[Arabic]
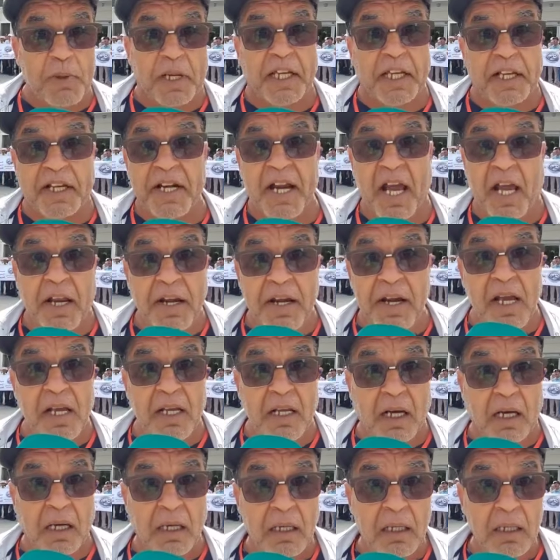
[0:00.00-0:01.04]
من غيرنا
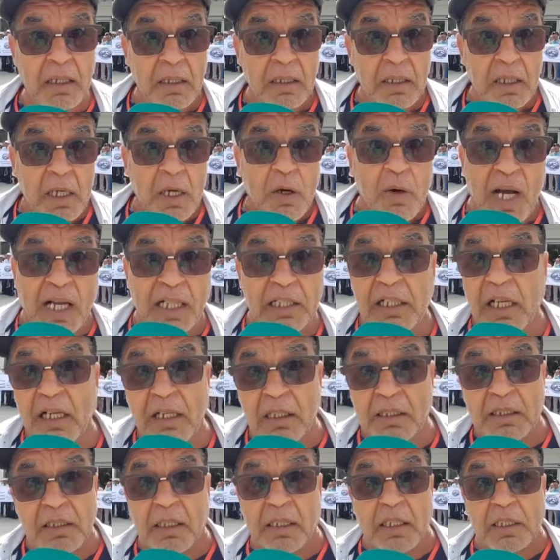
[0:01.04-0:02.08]
حنايا
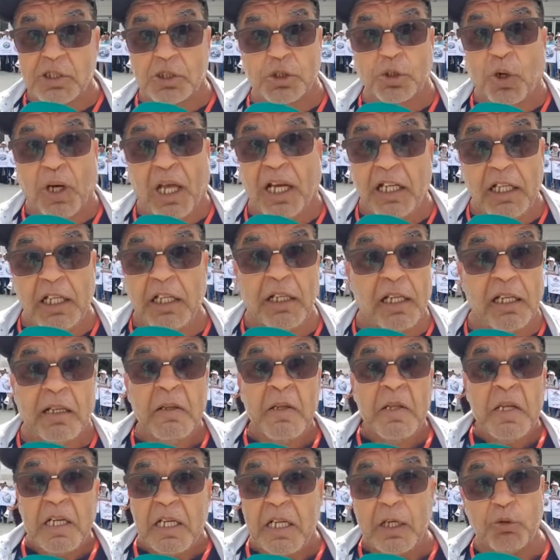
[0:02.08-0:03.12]
وهذه السرعه اللي
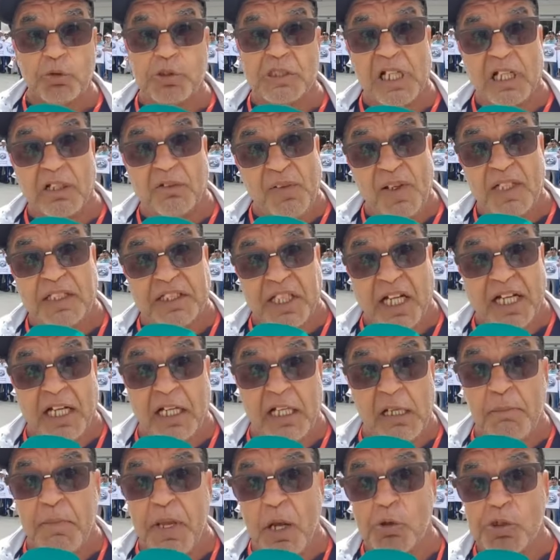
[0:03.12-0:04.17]
اللي وصلت بها التران
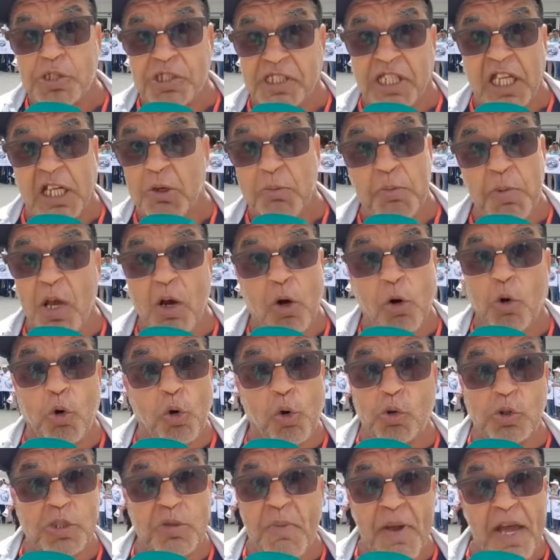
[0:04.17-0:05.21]
ل 160 و
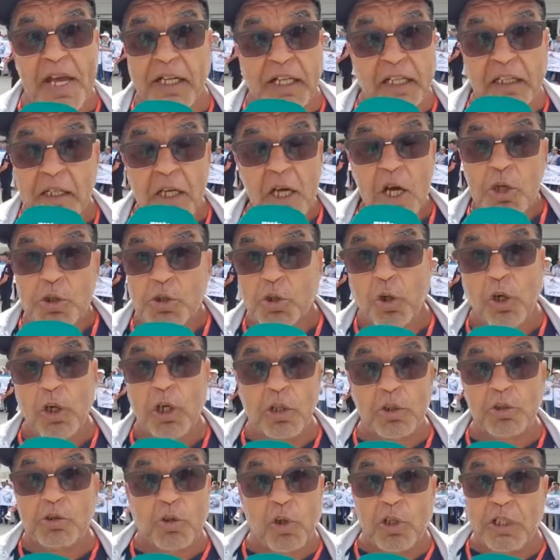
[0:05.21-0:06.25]
180
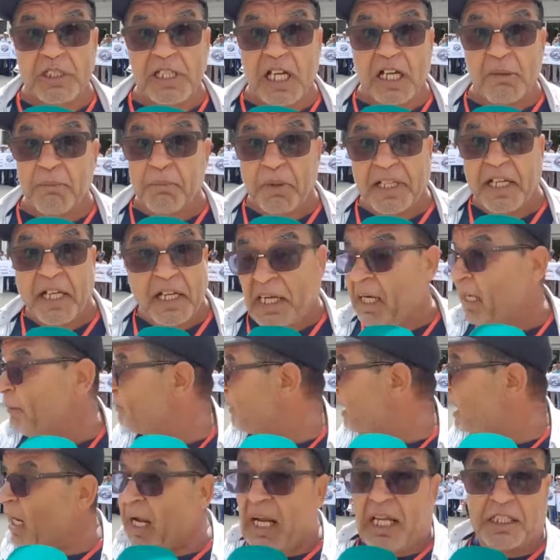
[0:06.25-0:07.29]
شكون شكون اللي دارها من غير
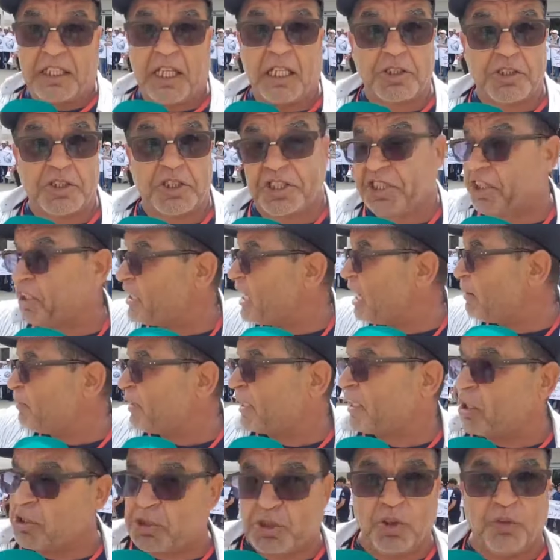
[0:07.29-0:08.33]
لحم العاد هاد الشياب
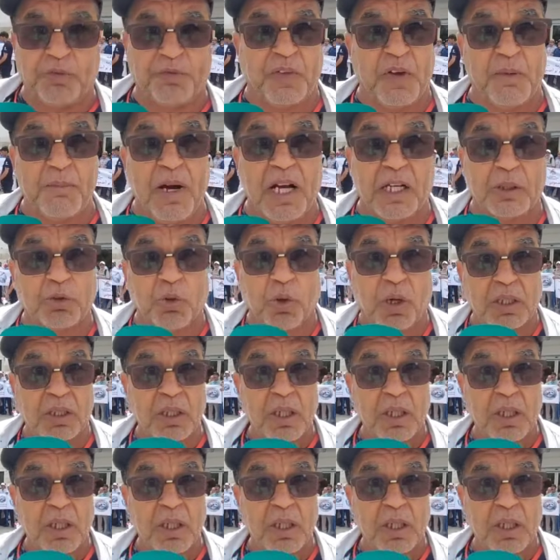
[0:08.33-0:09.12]
اللي كتشوف فيهم هادو